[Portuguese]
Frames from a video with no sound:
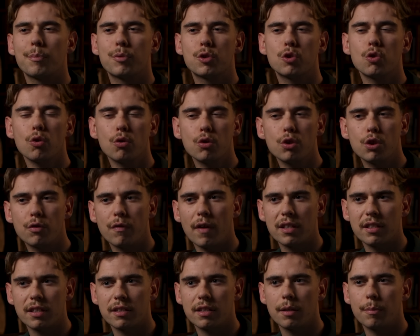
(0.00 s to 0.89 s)
a pessoa que nos
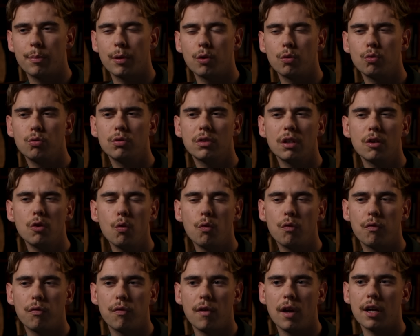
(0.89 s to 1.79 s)
faz essa pergunta não
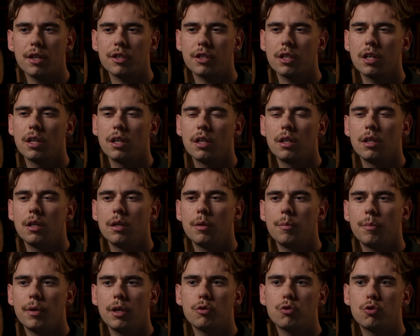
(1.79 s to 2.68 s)
o faz
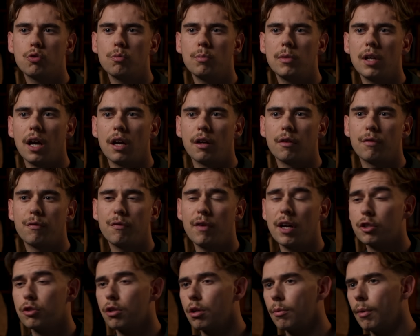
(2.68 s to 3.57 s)
para nos humilhar.
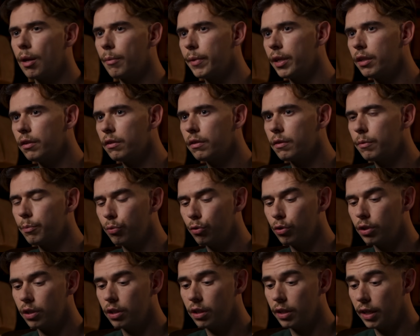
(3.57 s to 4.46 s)
Faz normalmente
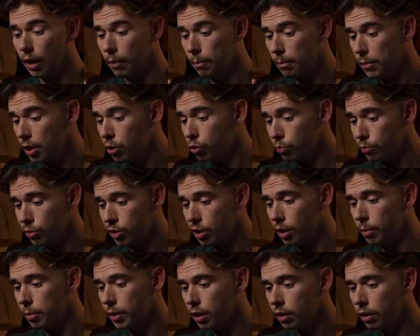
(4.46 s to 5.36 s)
porque quer mesmo
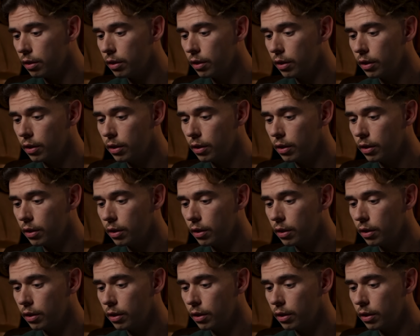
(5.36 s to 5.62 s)
saber